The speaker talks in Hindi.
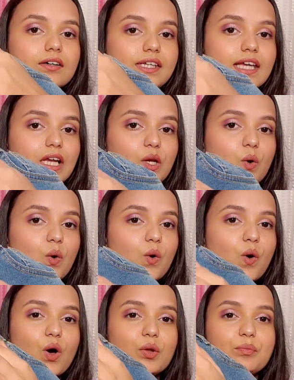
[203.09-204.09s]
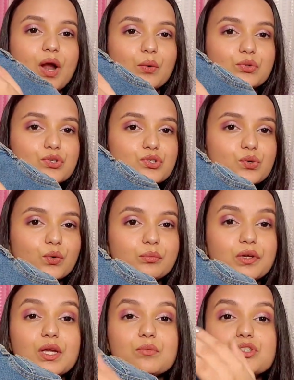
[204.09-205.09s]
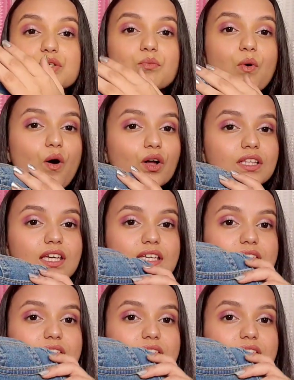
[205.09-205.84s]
येलो और ब्राउनिश टोन में ये मुझे बहुत ही